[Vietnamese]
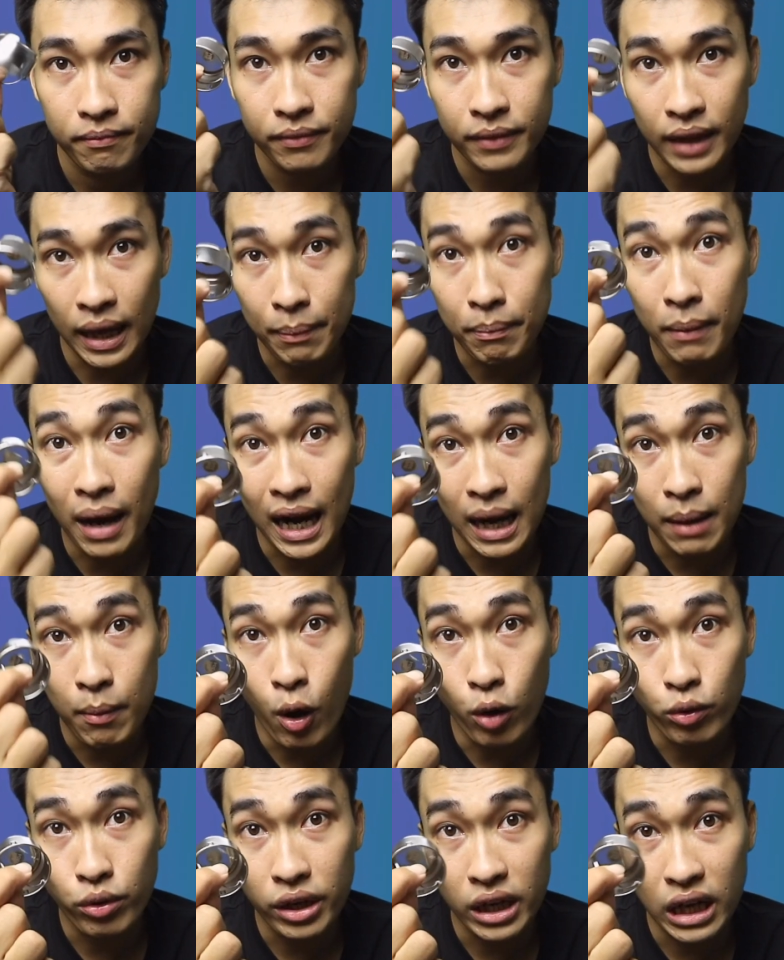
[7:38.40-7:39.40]
thép
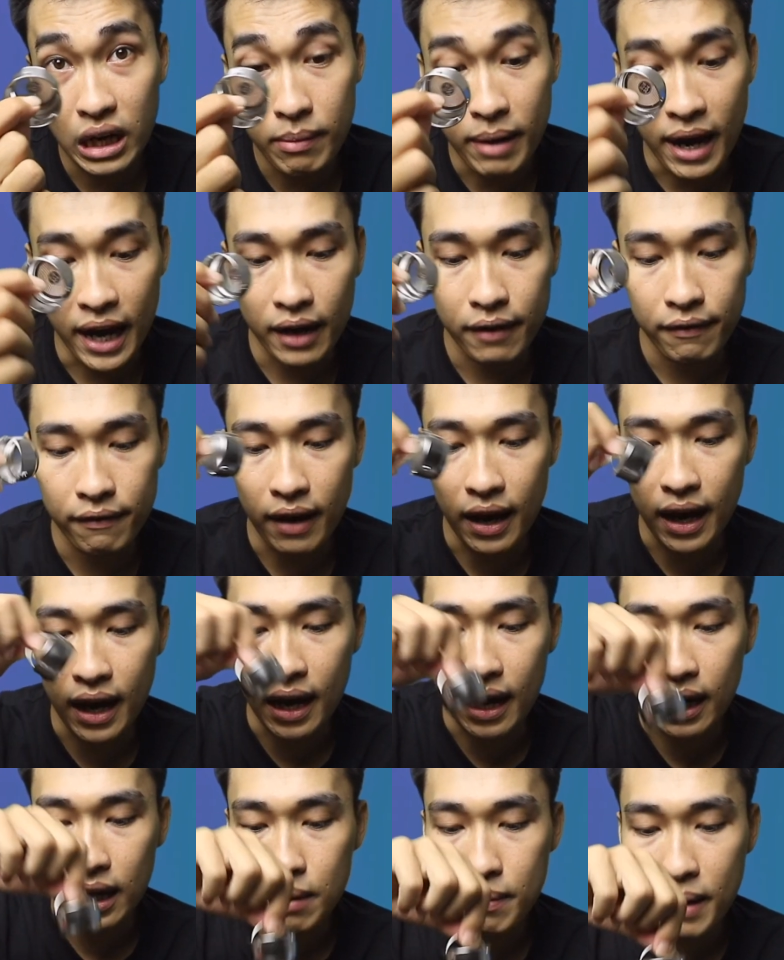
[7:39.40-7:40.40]
304 nha các bạn.
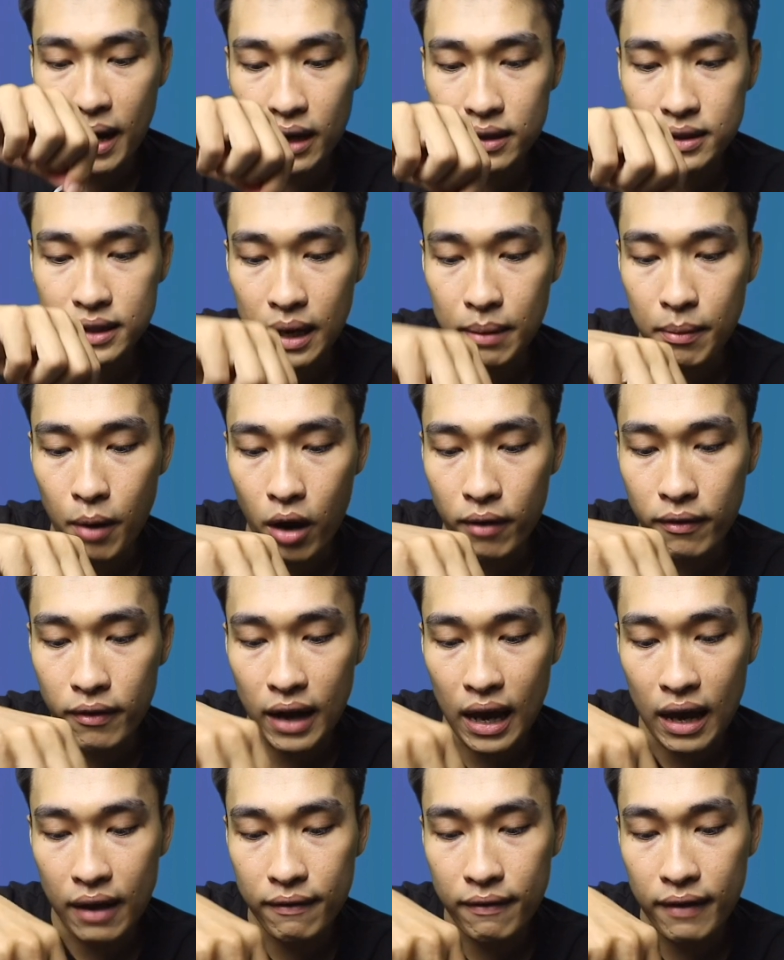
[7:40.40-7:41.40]
Và các bạn sẽ bỏ vào
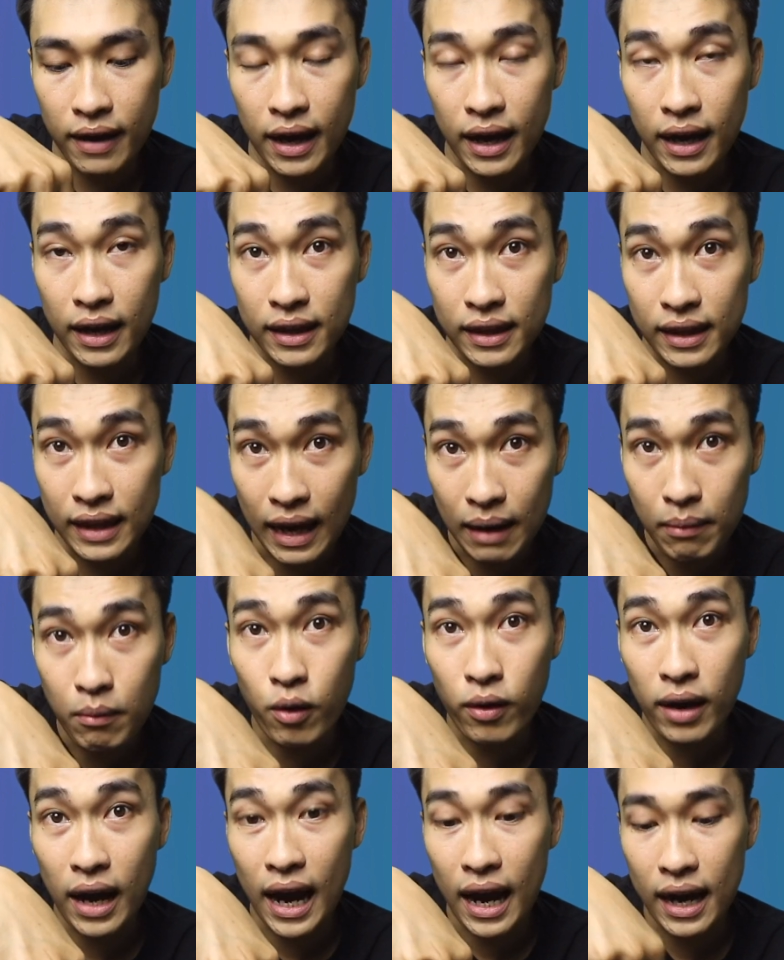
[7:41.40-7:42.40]
đây và nhấn
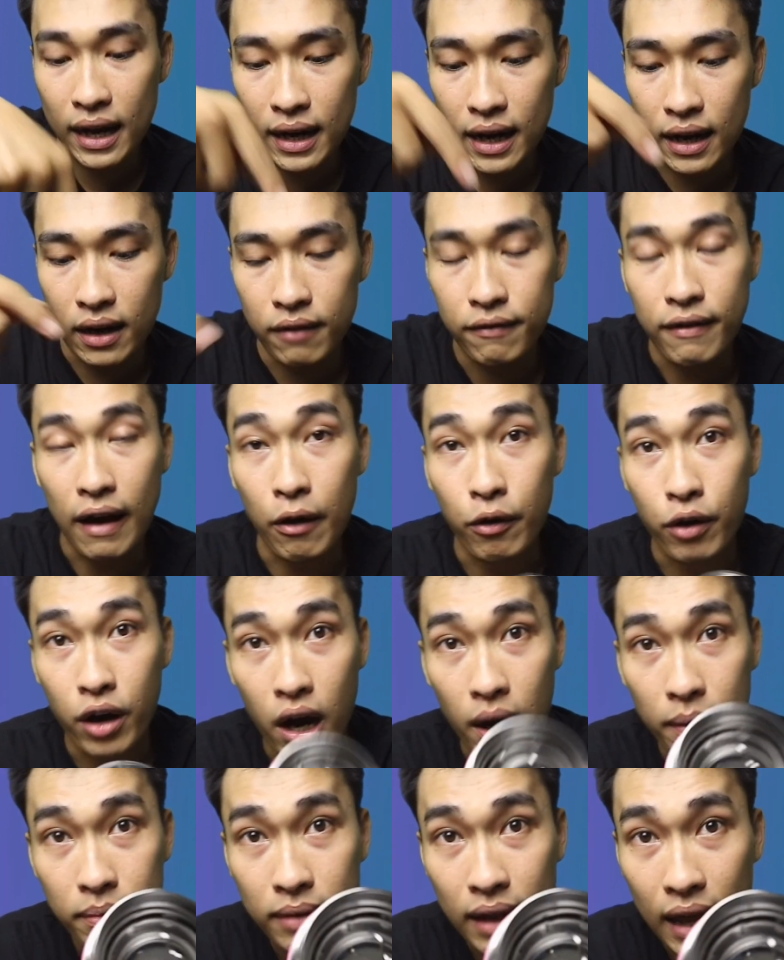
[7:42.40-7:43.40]
một cái để nó vào
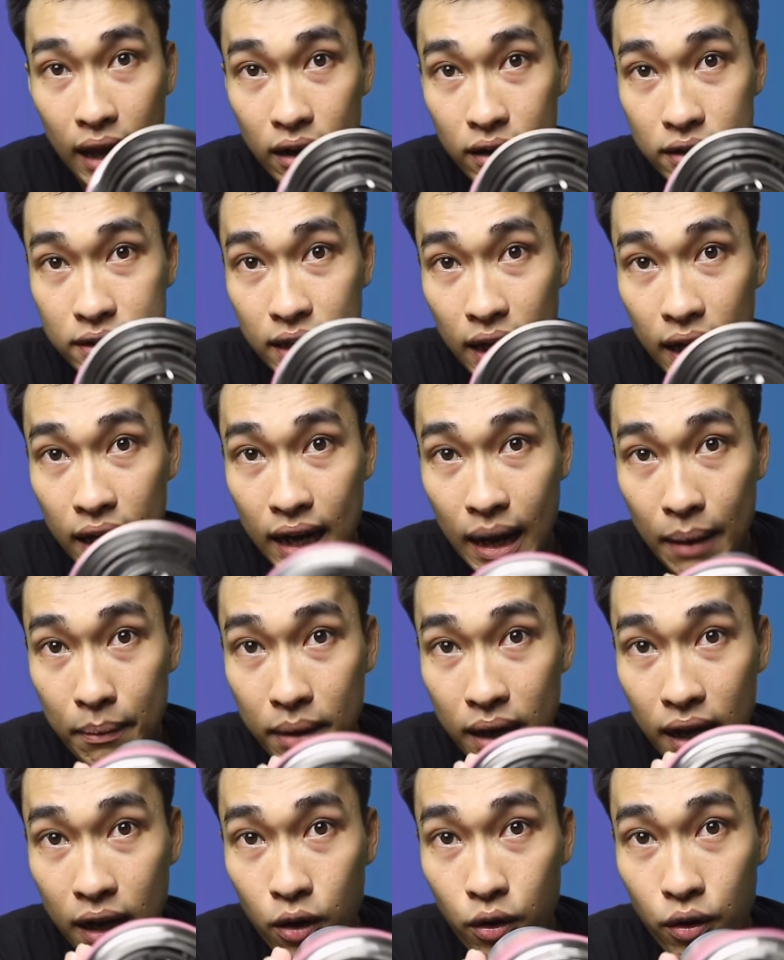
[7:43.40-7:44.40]
khớp là nó sẽ nằm
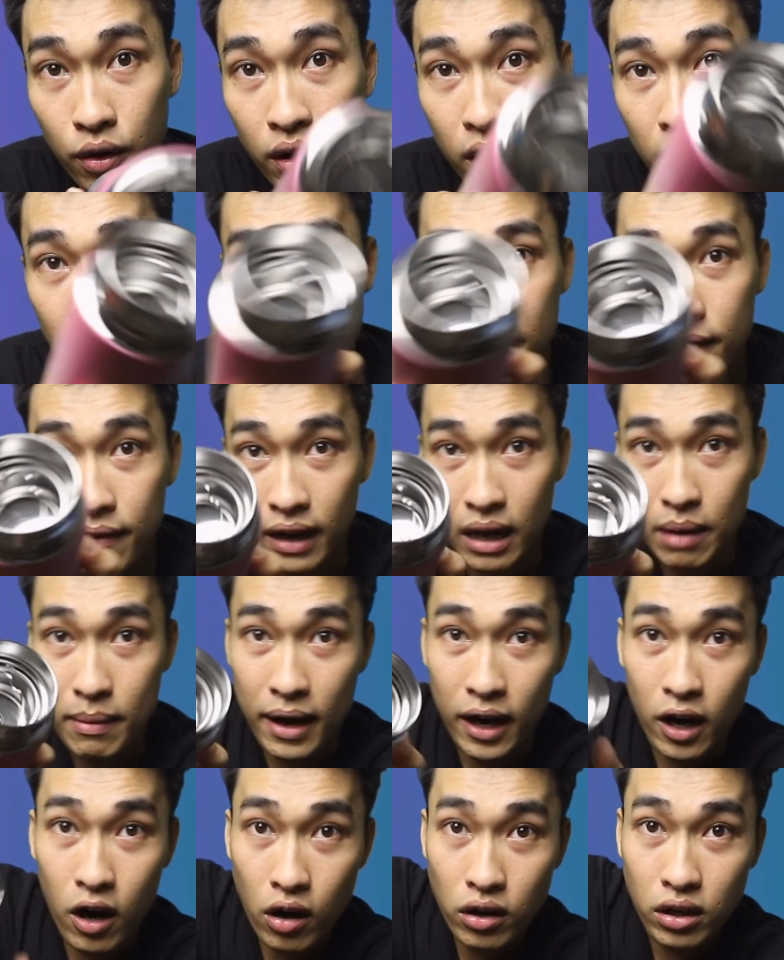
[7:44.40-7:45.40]
ở đây luôn, và các
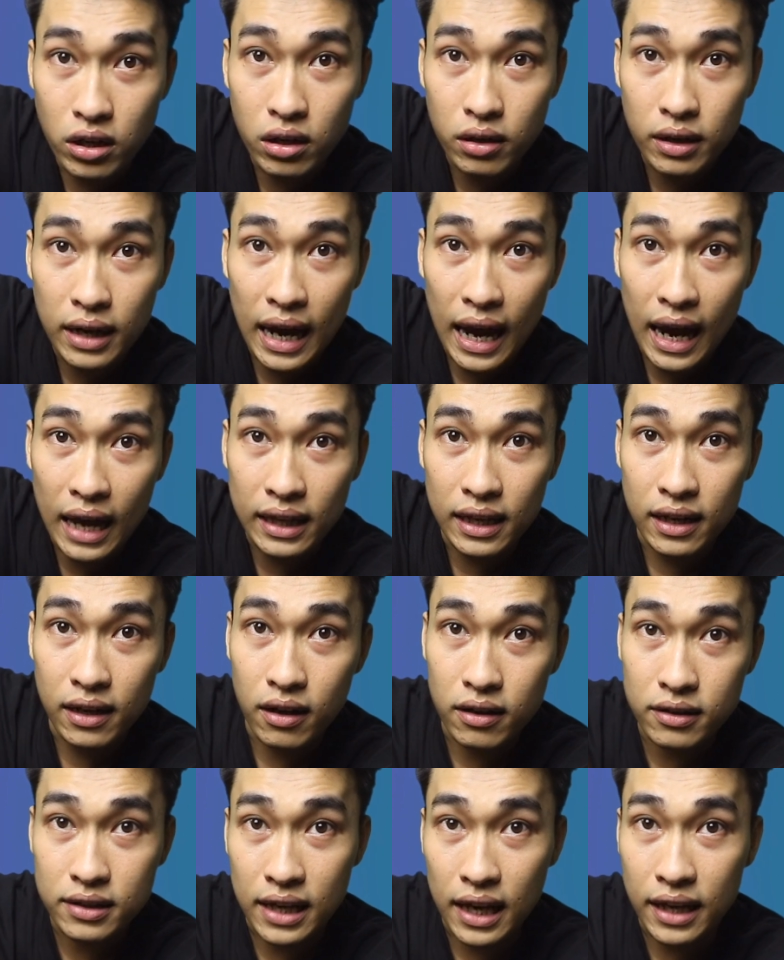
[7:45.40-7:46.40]
bạn rót nước ra thì
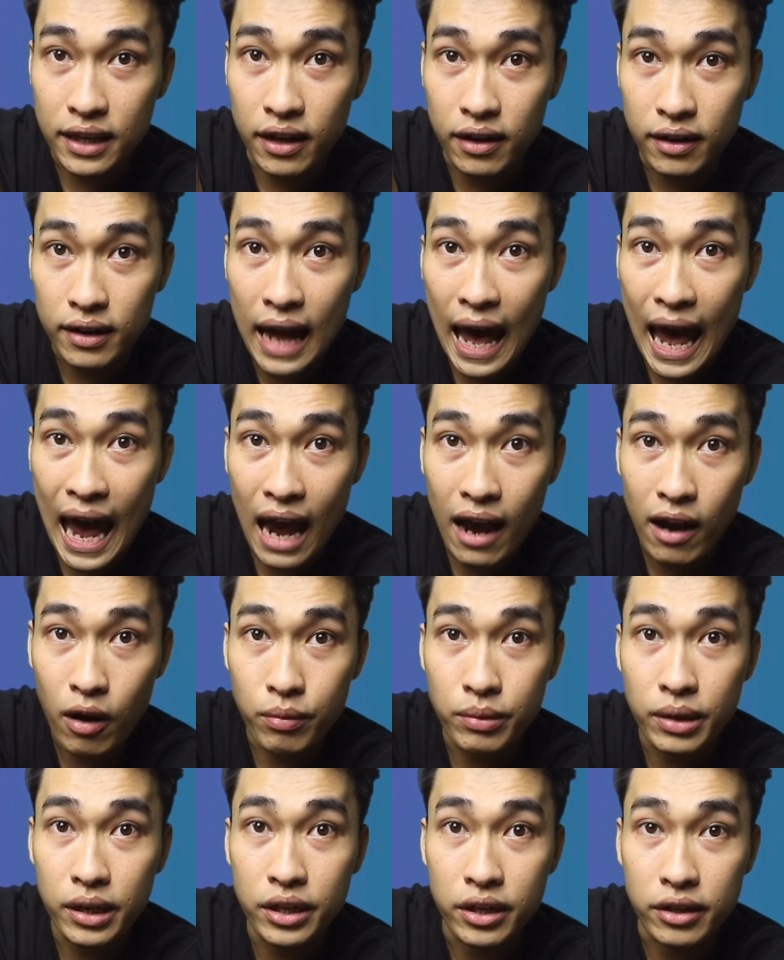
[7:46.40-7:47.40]
nó sẽ giữ đá
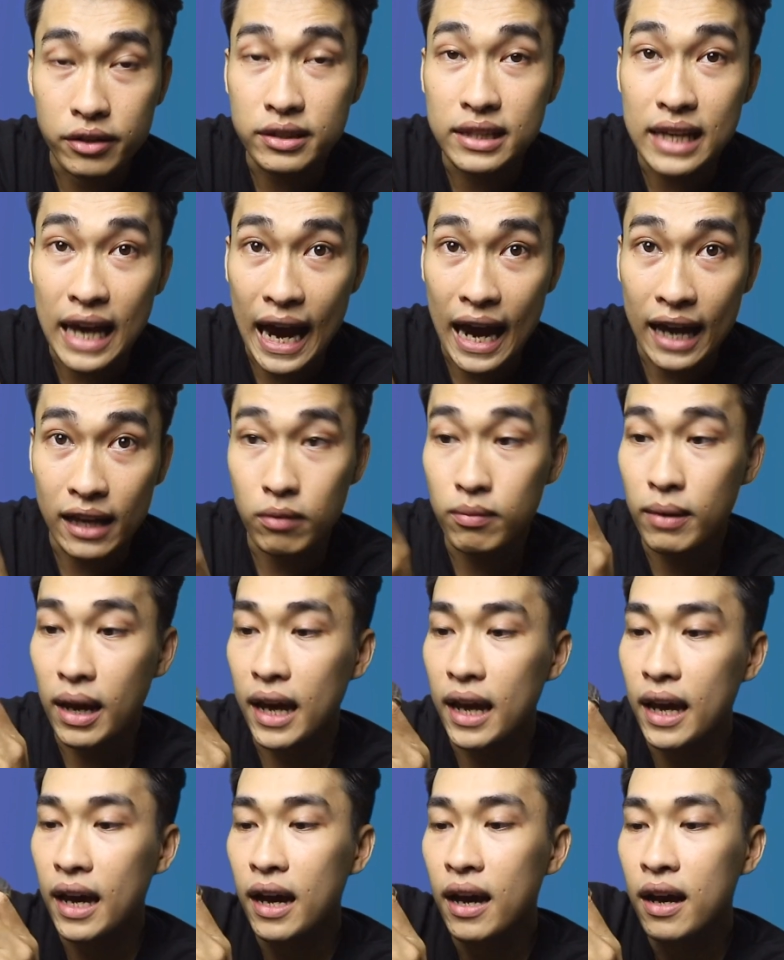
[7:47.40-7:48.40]
cũng như giữ trà trong
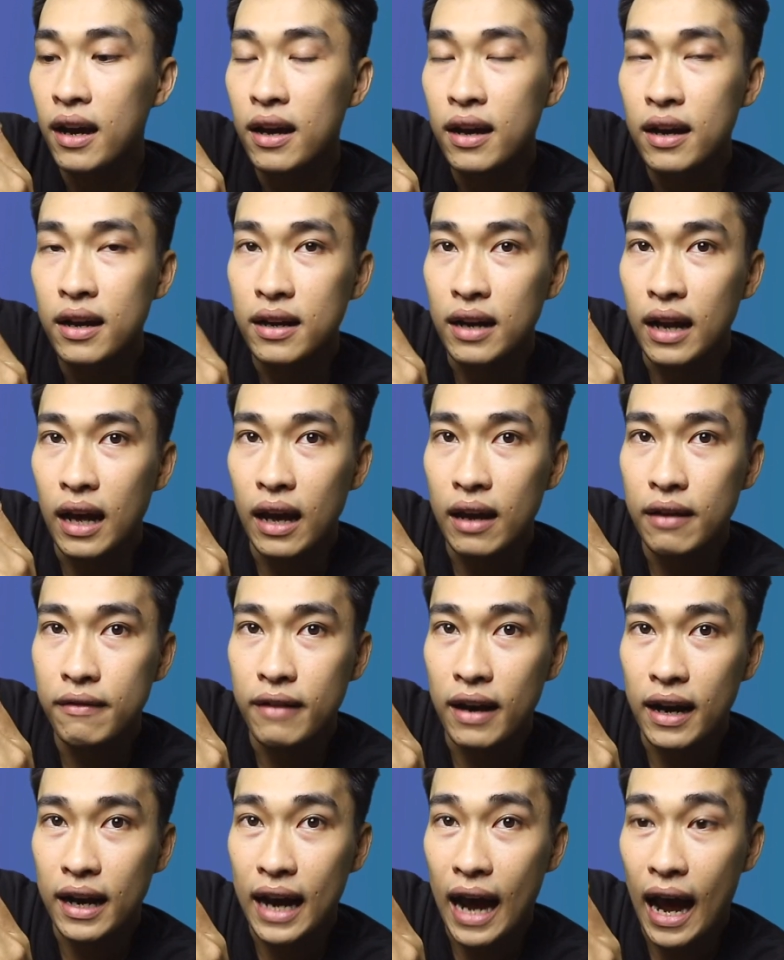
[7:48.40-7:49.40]
này ha. Đấy,
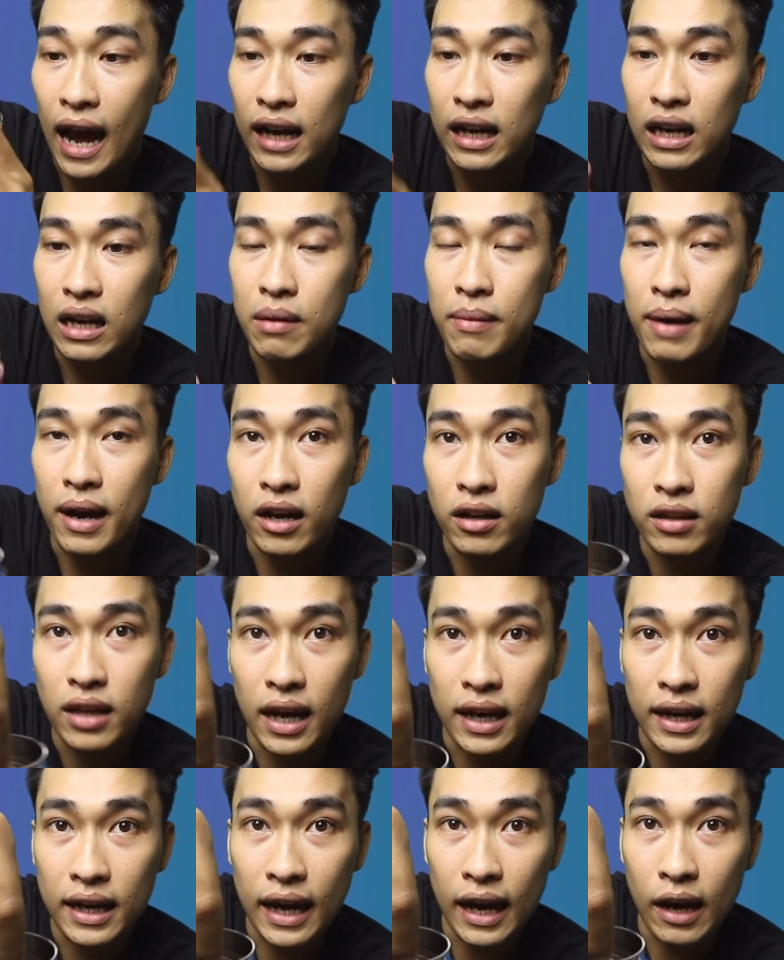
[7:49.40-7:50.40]
và cần thì các bạn có
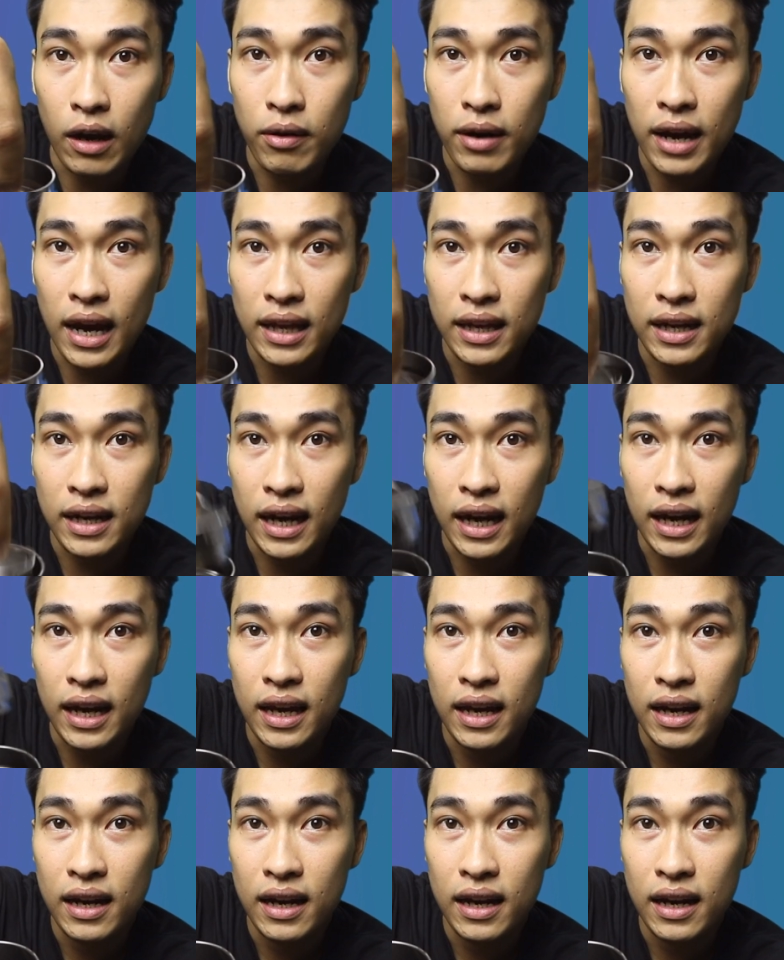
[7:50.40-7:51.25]
thể kéo ra như thế này.